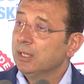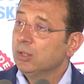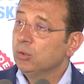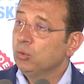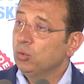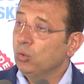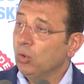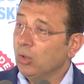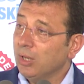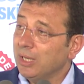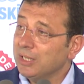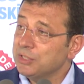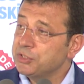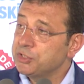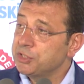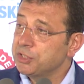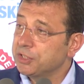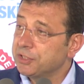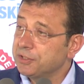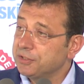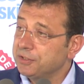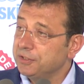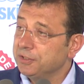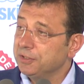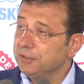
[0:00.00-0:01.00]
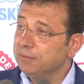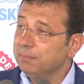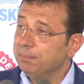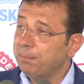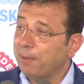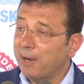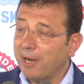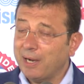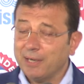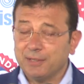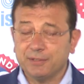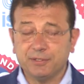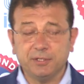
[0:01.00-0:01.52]
yola çıktığım
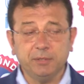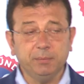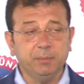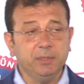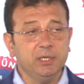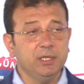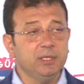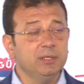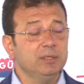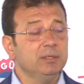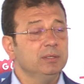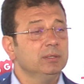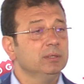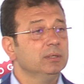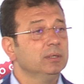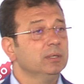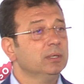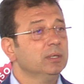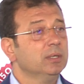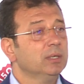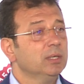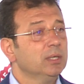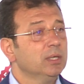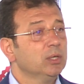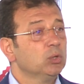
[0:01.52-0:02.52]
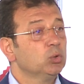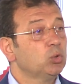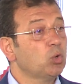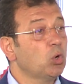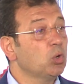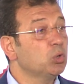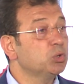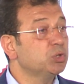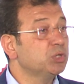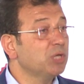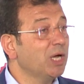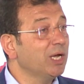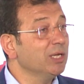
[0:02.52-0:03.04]
partimin
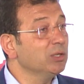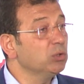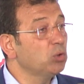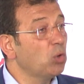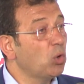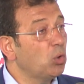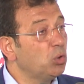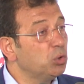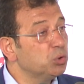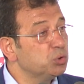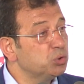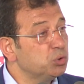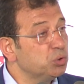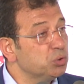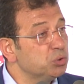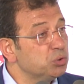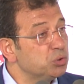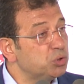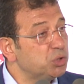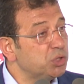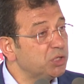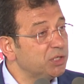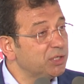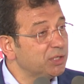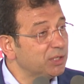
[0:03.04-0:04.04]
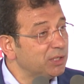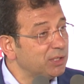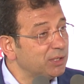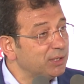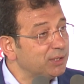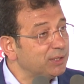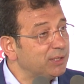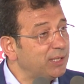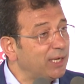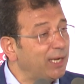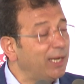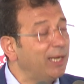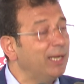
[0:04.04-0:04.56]
99.
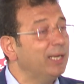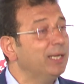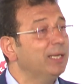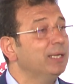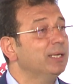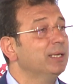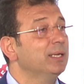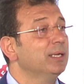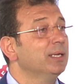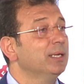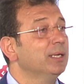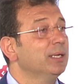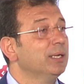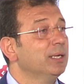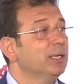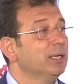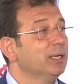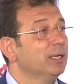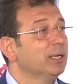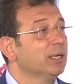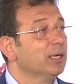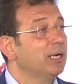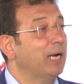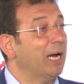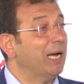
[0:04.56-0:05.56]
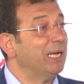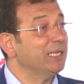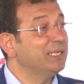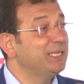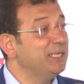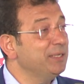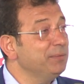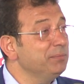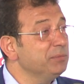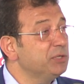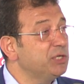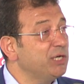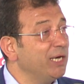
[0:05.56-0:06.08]
yılında
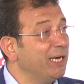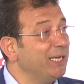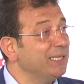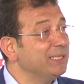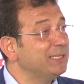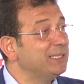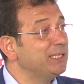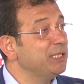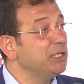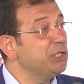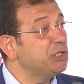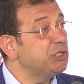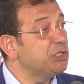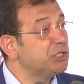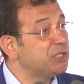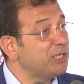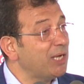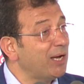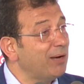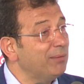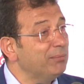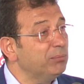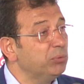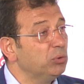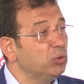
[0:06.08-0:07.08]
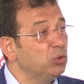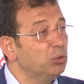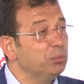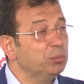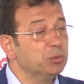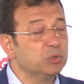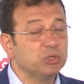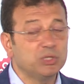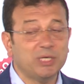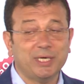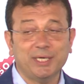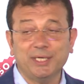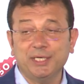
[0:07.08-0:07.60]
kadim kent
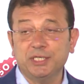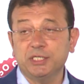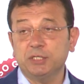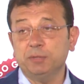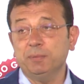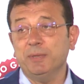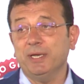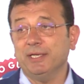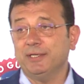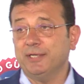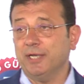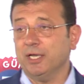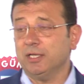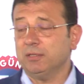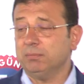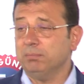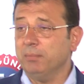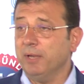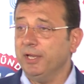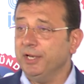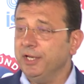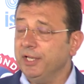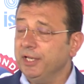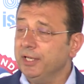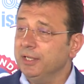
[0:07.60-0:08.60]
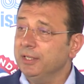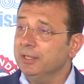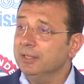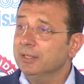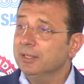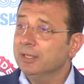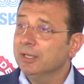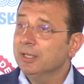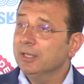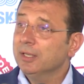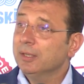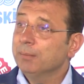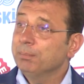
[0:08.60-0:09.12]
İstanbul'umuza hizmet etmenin
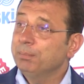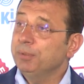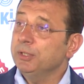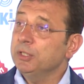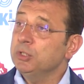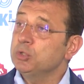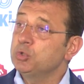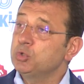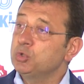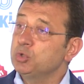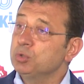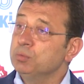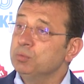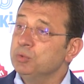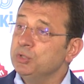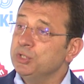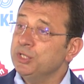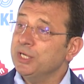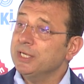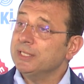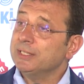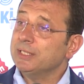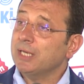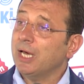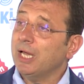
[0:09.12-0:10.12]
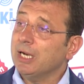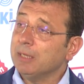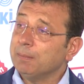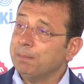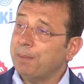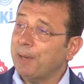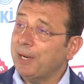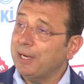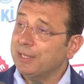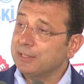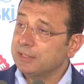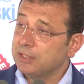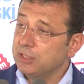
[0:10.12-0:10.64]
bir Cumhuriyet Halk
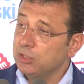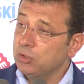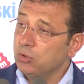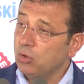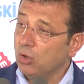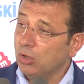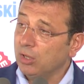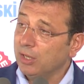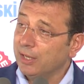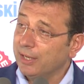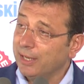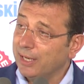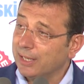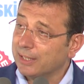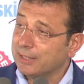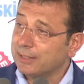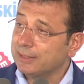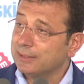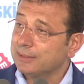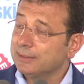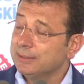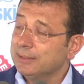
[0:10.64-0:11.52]
Partili olarak